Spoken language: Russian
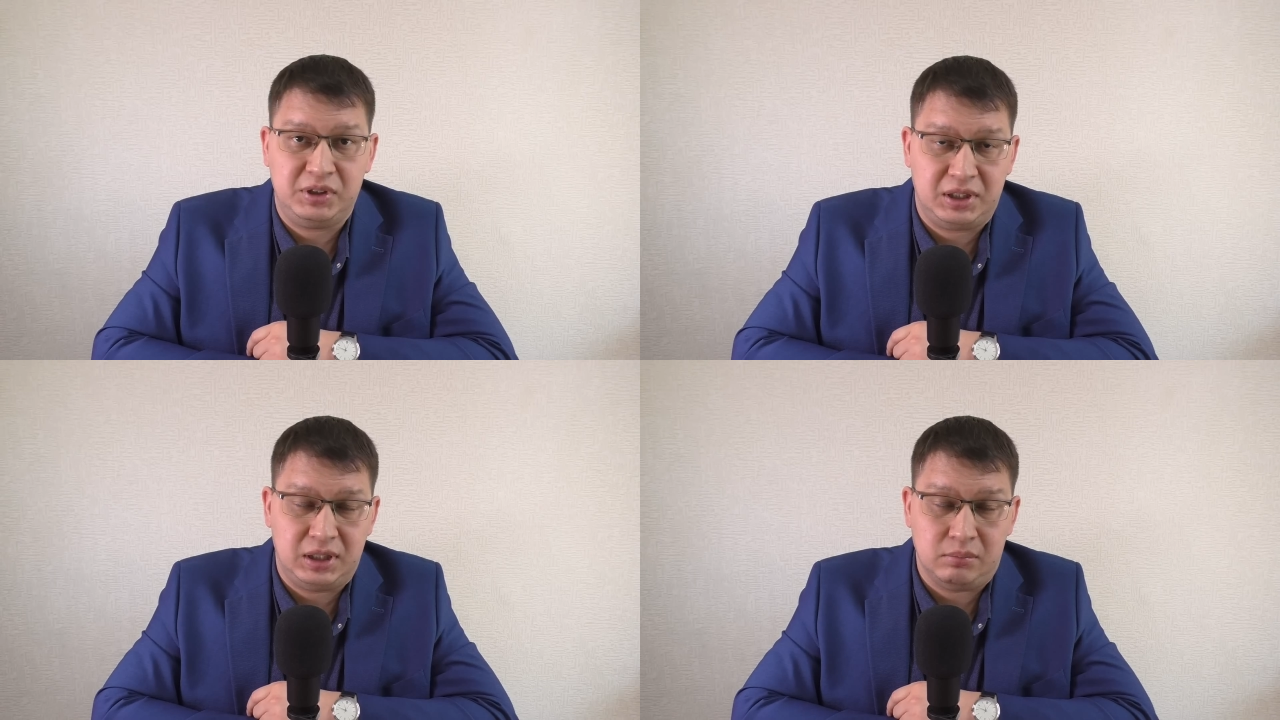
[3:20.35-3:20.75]

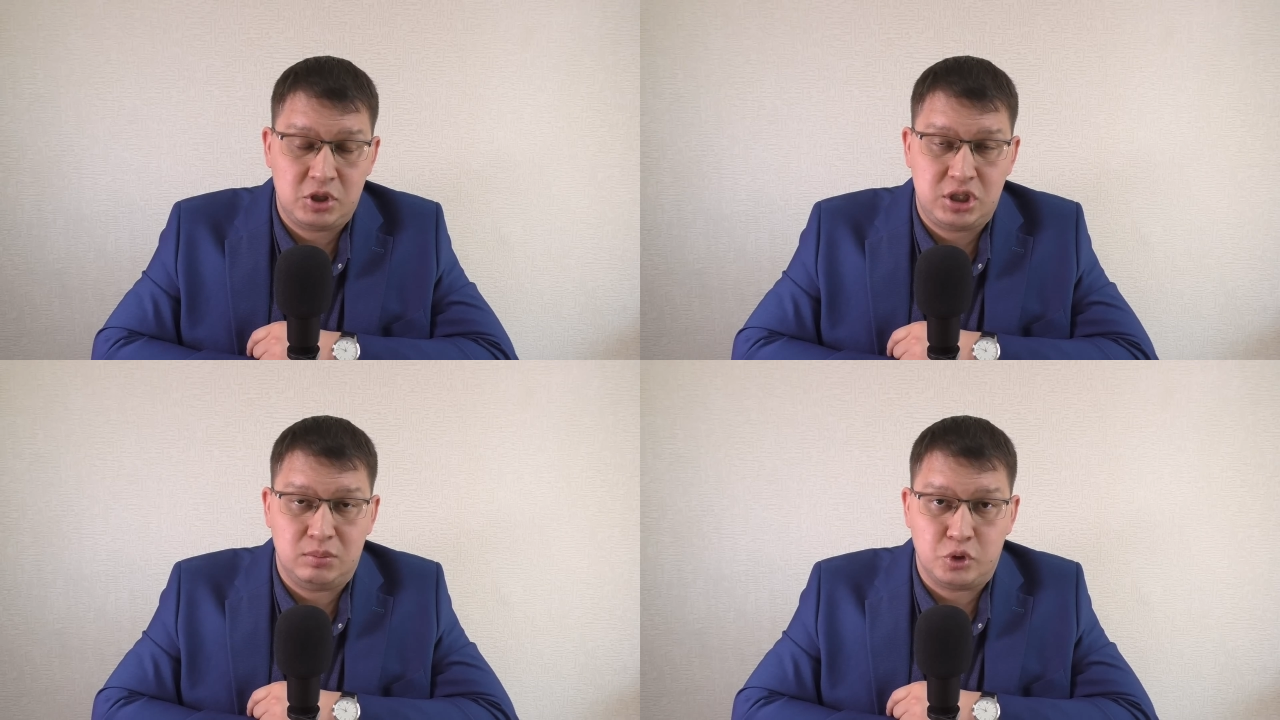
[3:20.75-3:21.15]
как
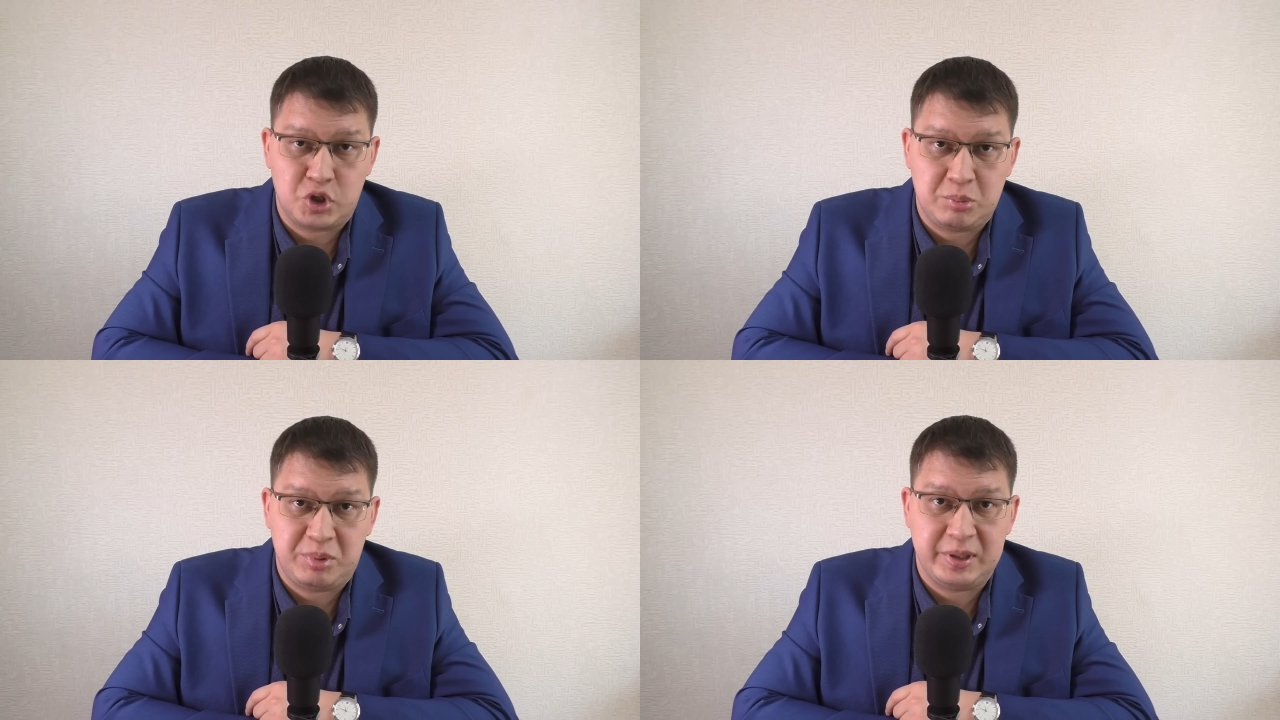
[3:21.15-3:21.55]
обычно,
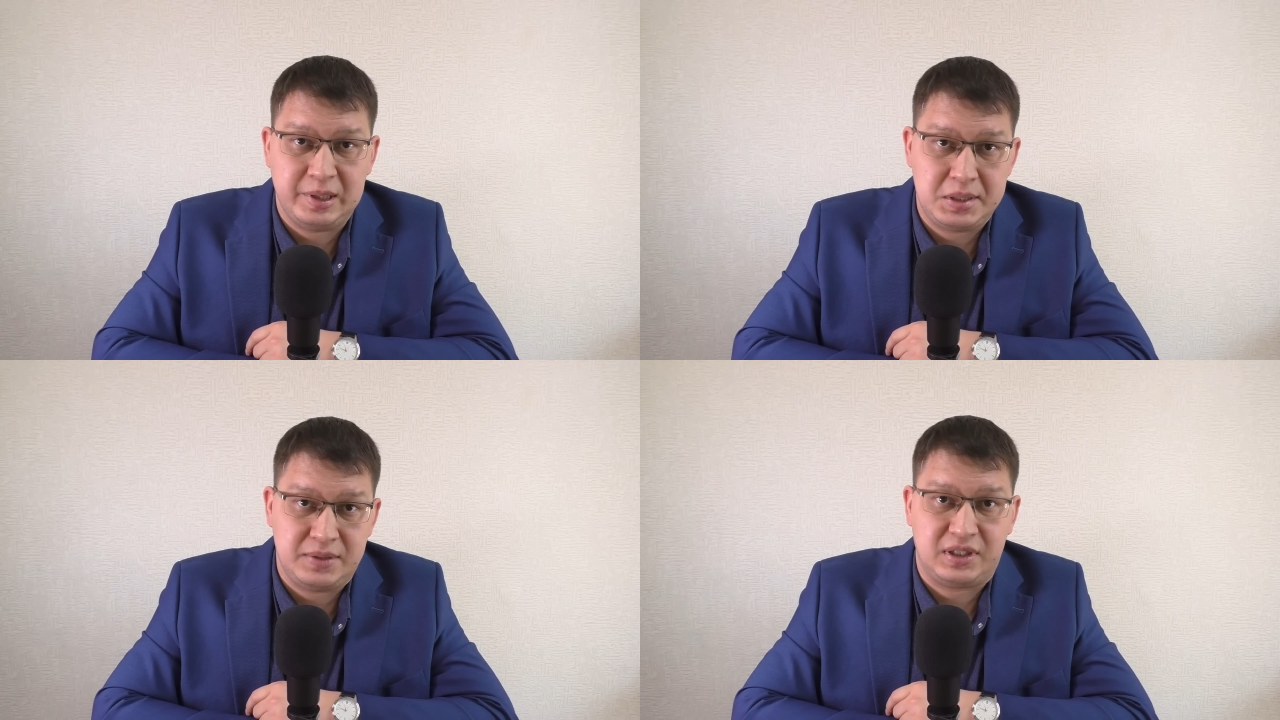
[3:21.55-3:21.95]
можете
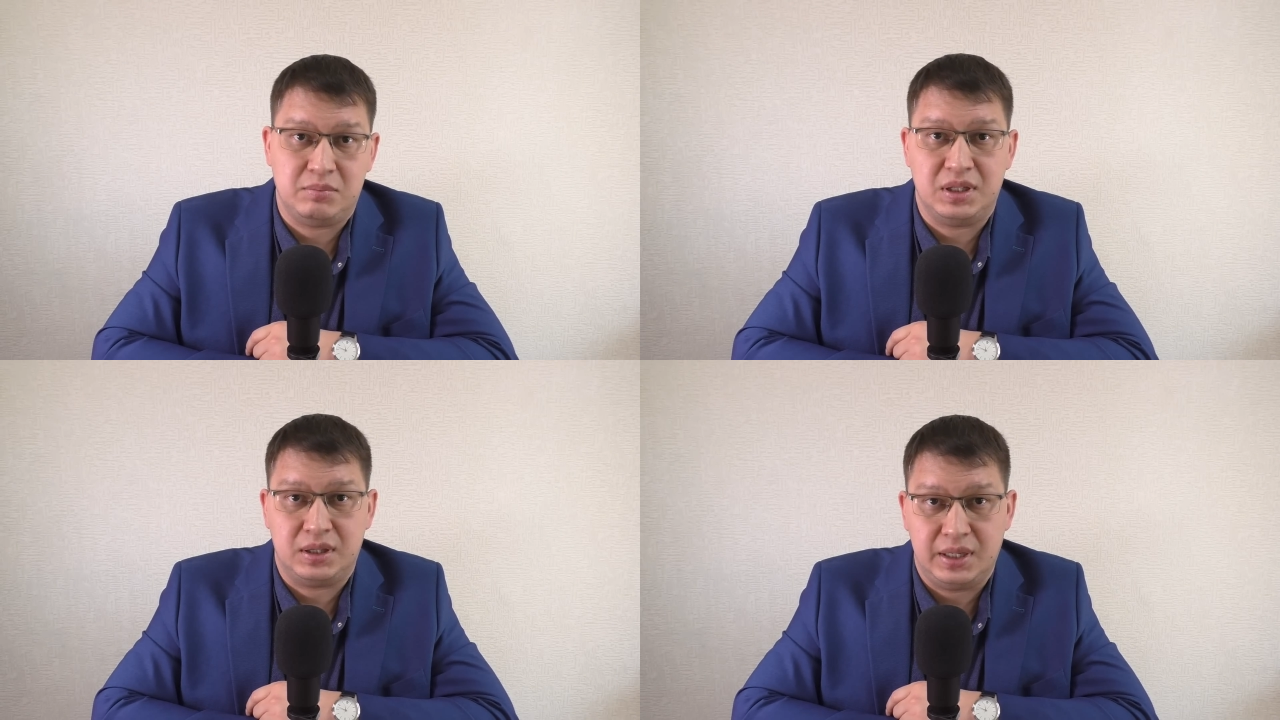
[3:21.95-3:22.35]
поделиться в
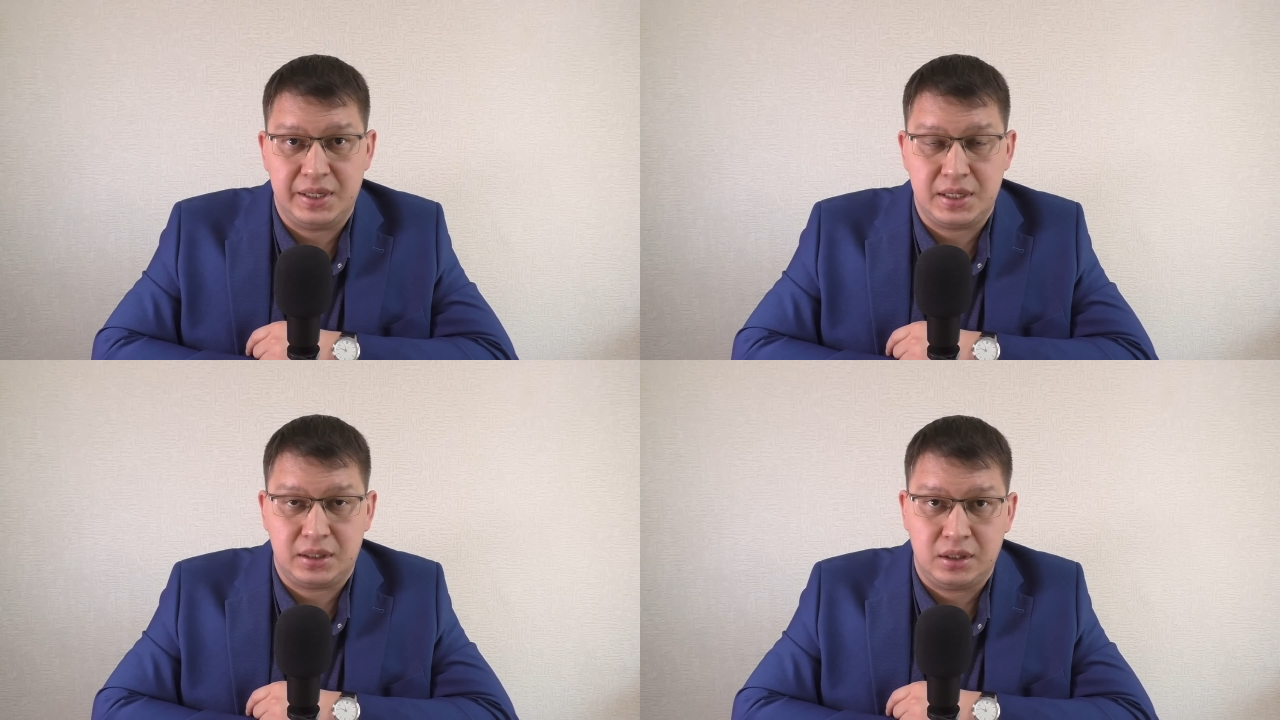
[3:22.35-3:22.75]

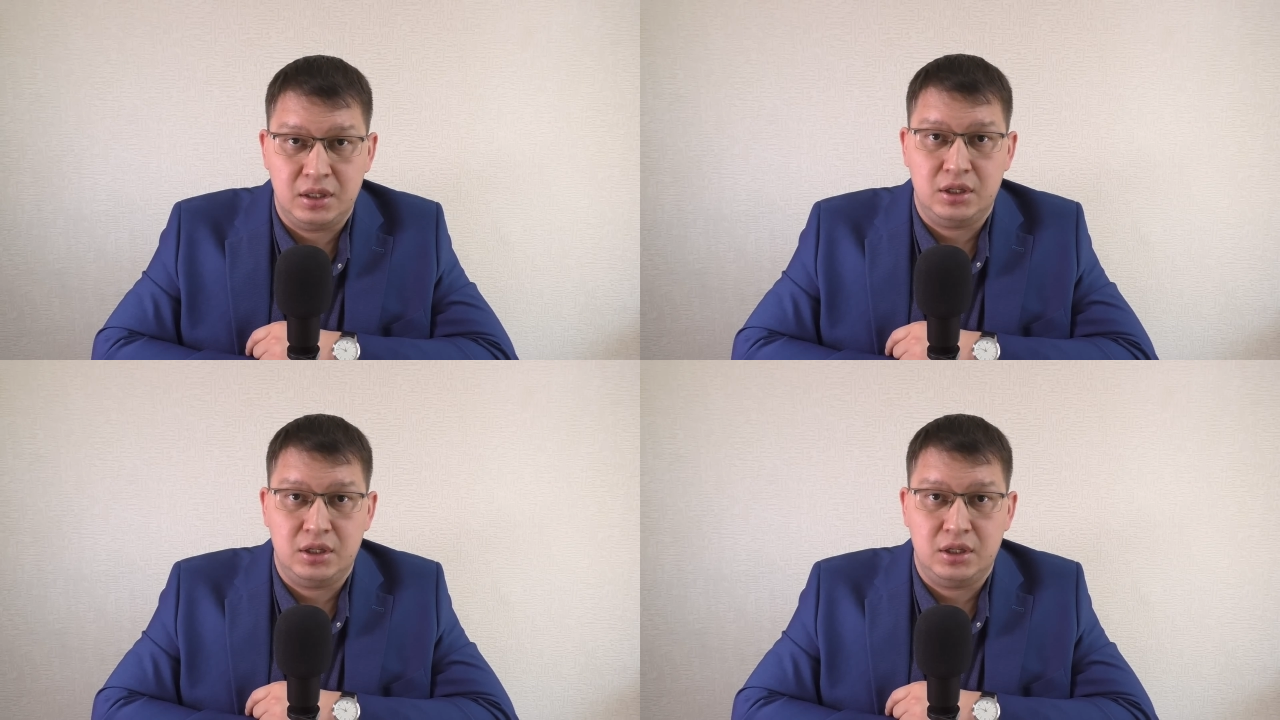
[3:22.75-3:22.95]
комментариях.